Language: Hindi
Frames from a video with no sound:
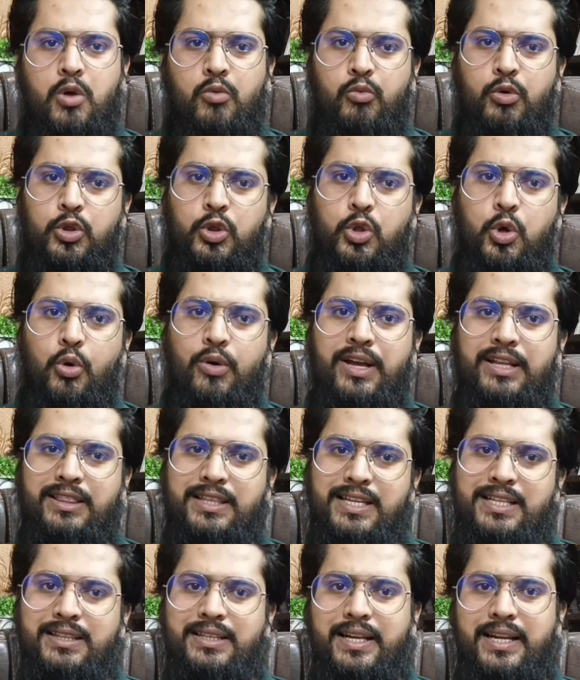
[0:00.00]
वो दो या
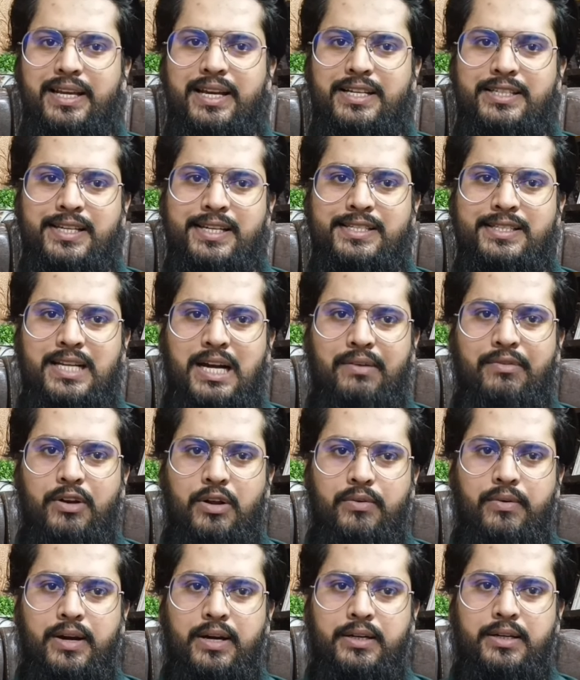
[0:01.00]
तीन तरीके से स्टाफ
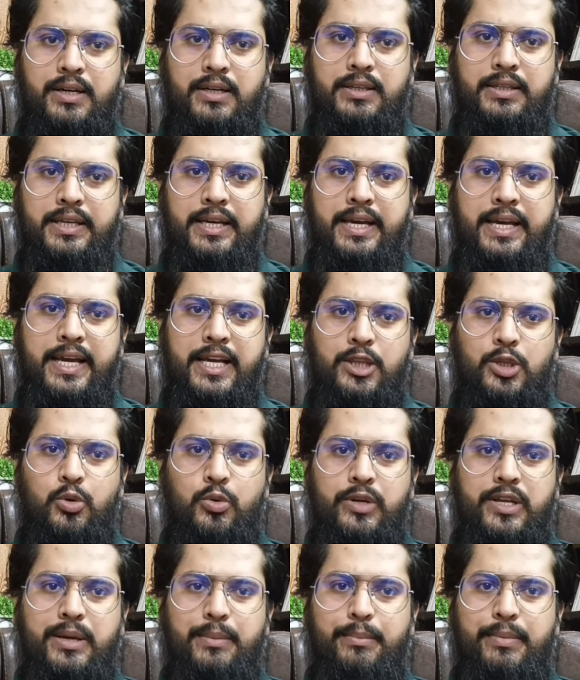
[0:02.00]
रिक्वायर्ड करती है एक तो
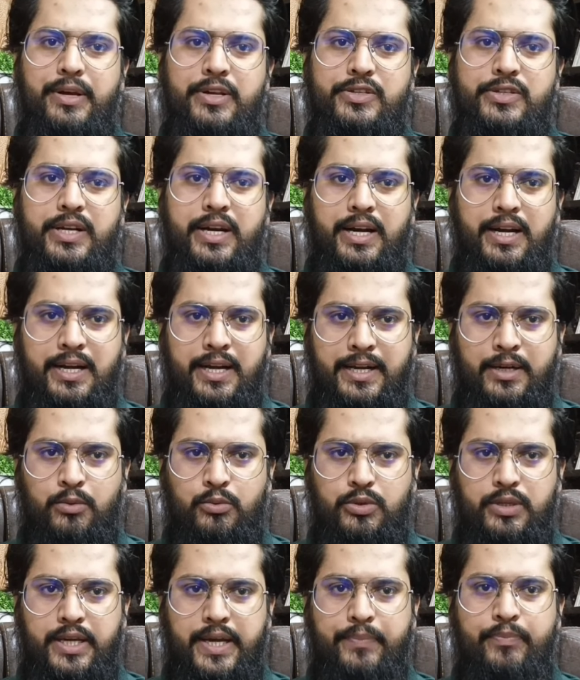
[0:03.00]
उनकी बेस्ड एयरलाइन
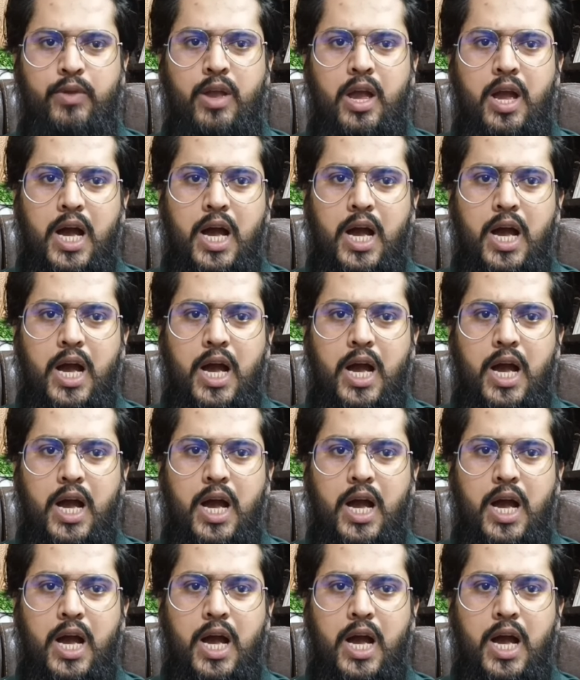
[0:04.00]
होती है